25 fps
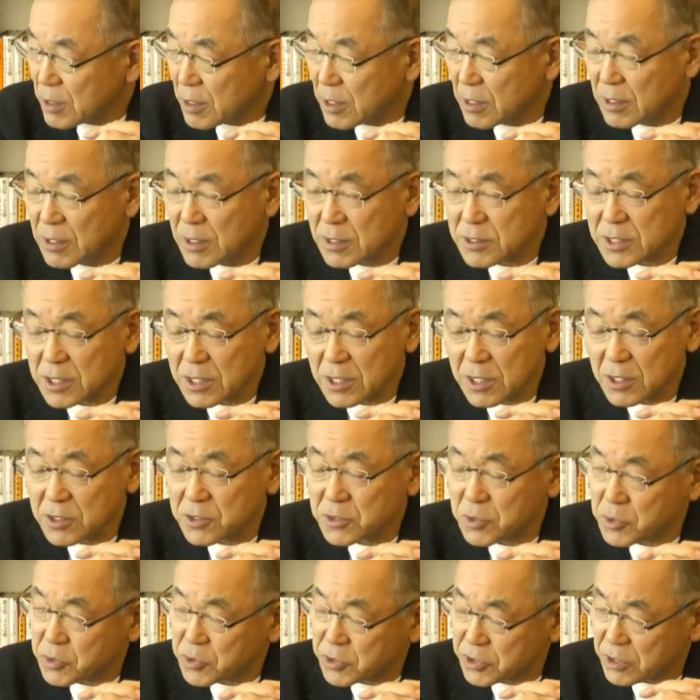なぜ
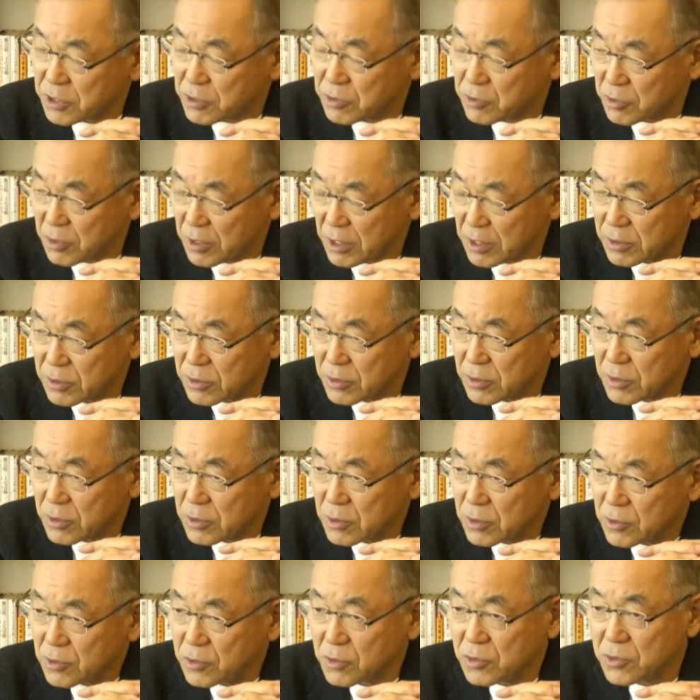減速しているのか
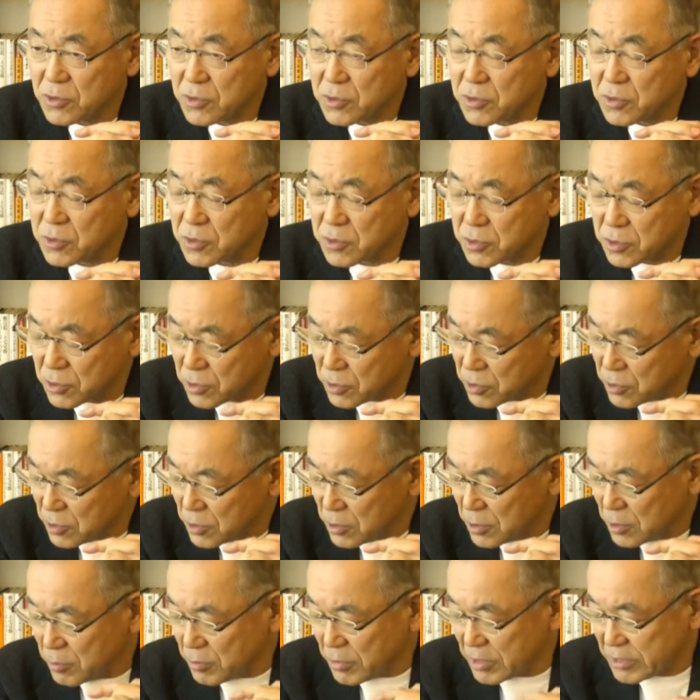ということの
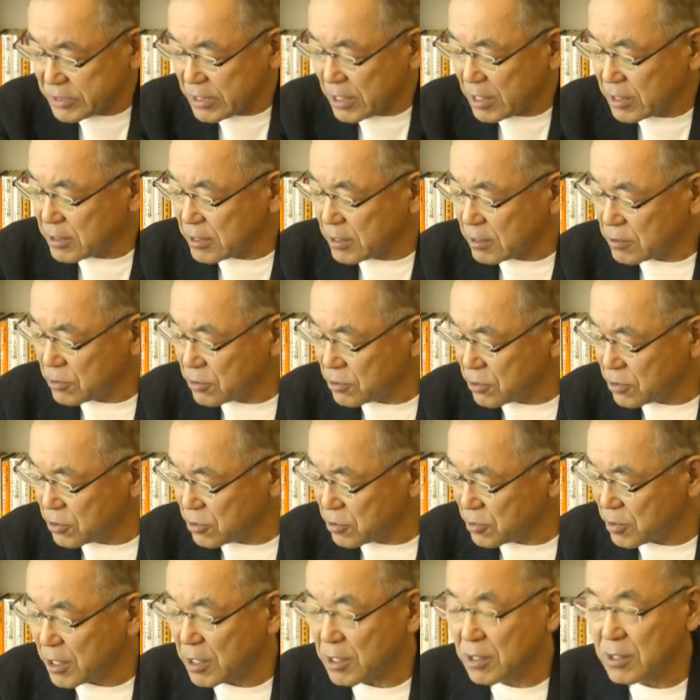最大の理
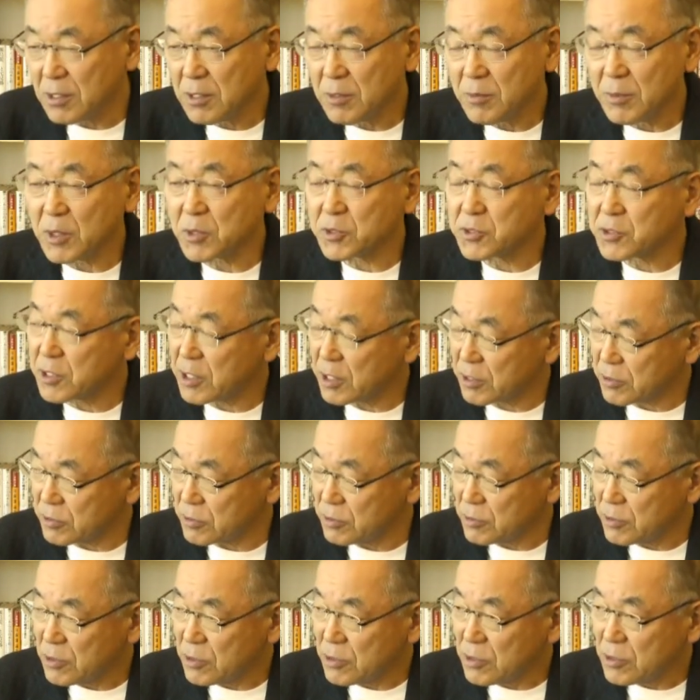由は、おそら
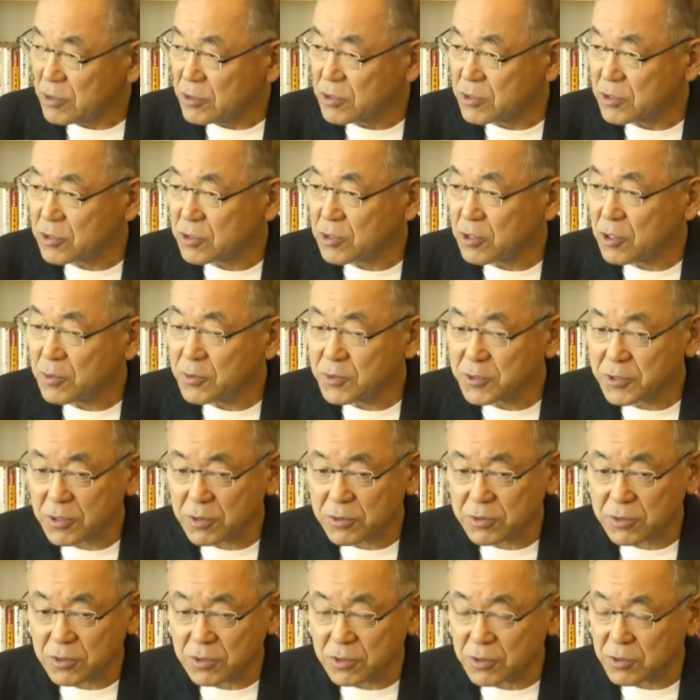く需要不
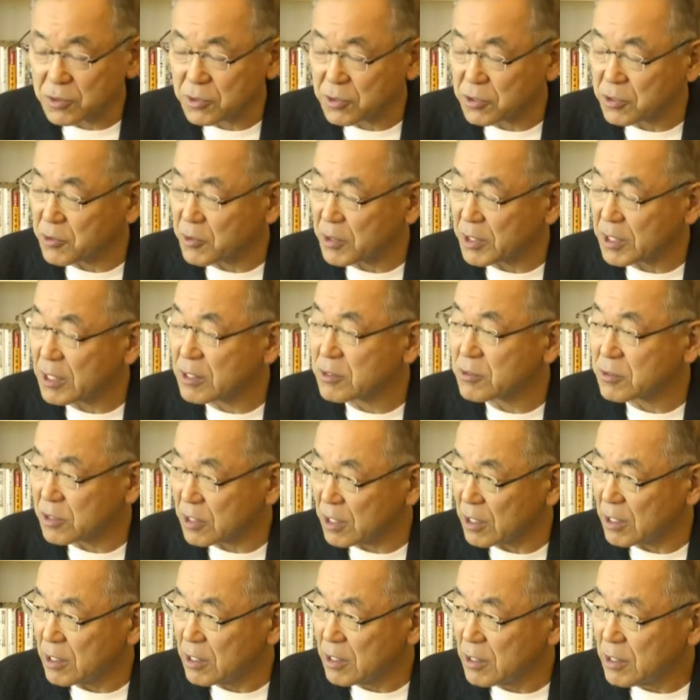足ということではなく
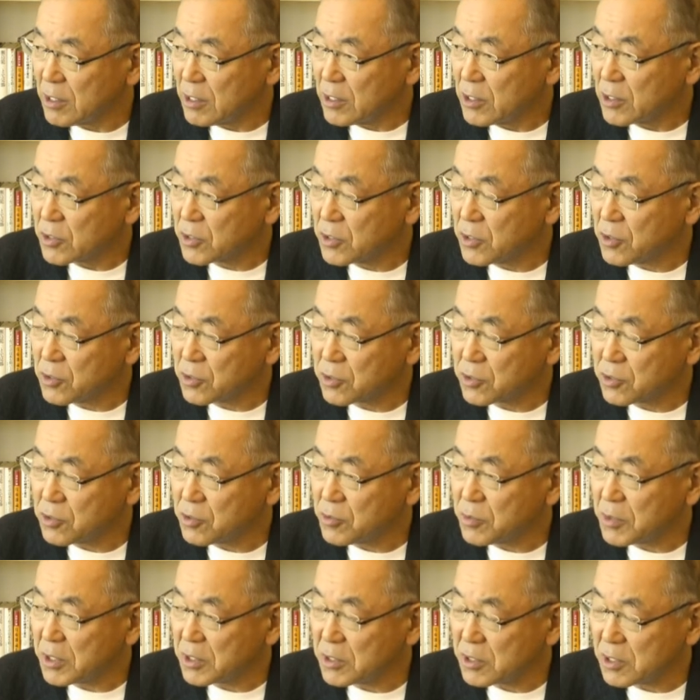て、供
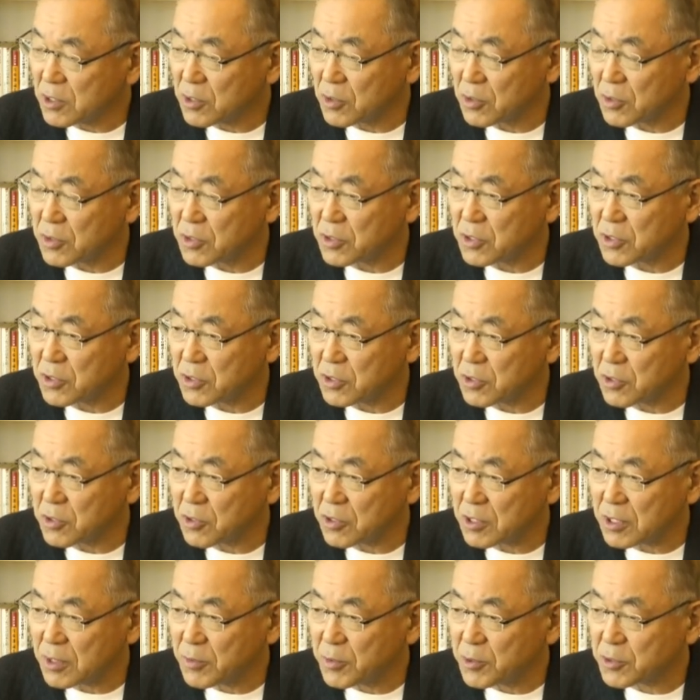給面でのいろい
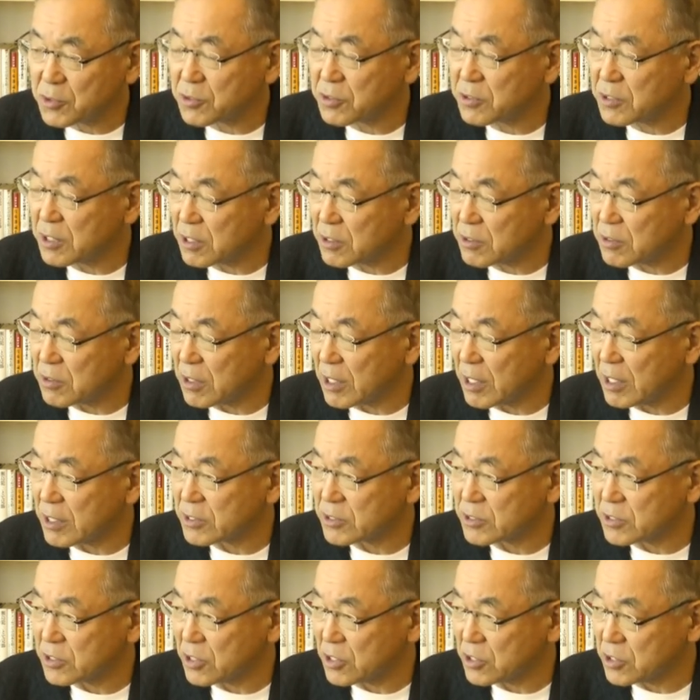ろなボトルネックが
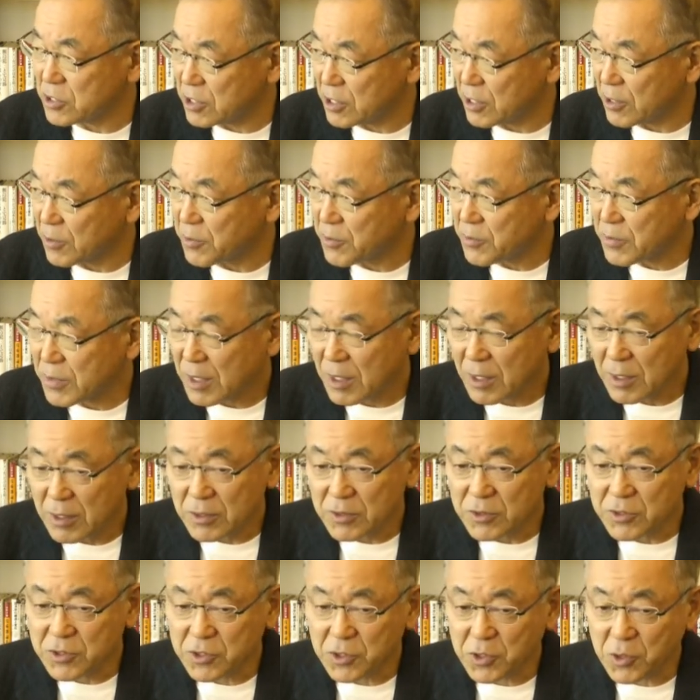発生して、
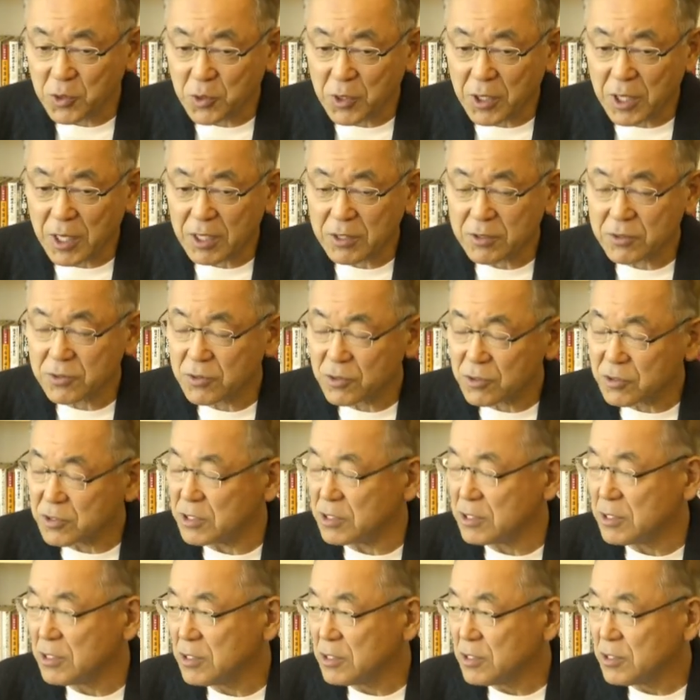需要があるの
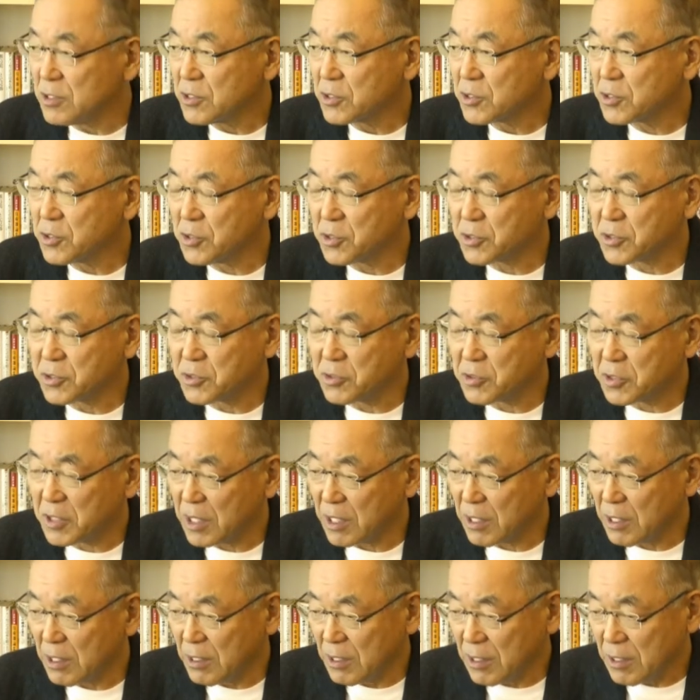に供給
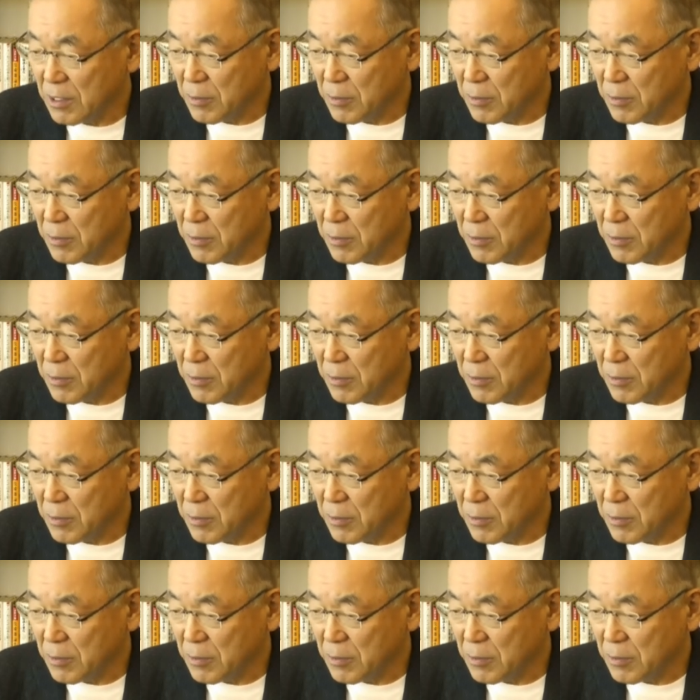が